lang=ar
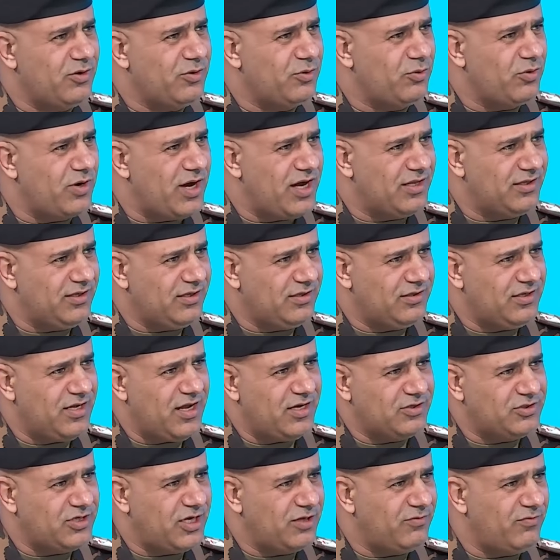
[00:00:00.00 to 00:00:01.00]
خروقات
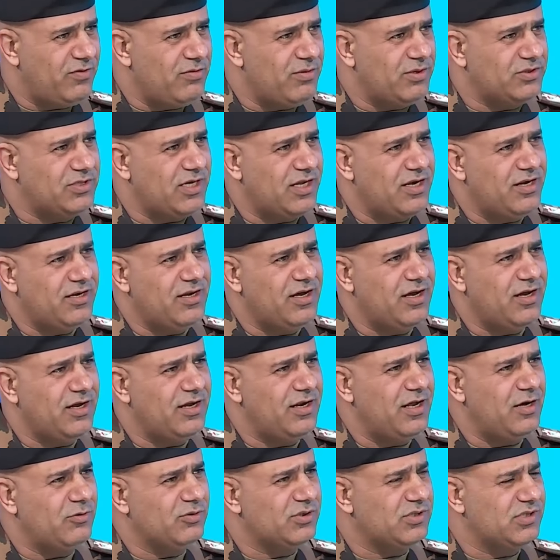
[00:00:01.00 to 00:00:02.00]
احتياجات في مجال
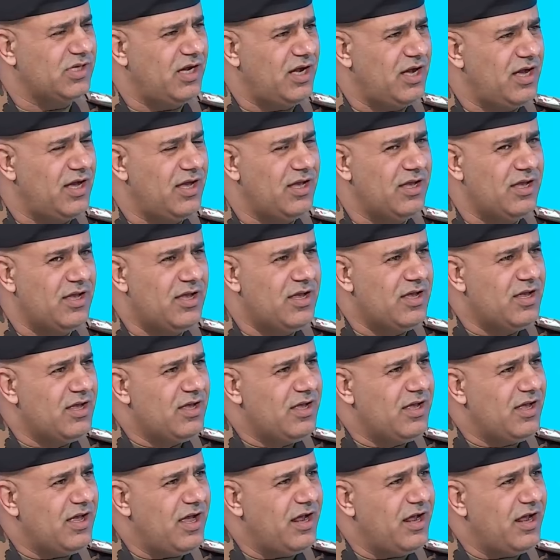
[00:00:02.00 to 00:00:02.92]
النقل أو الصحة نعم.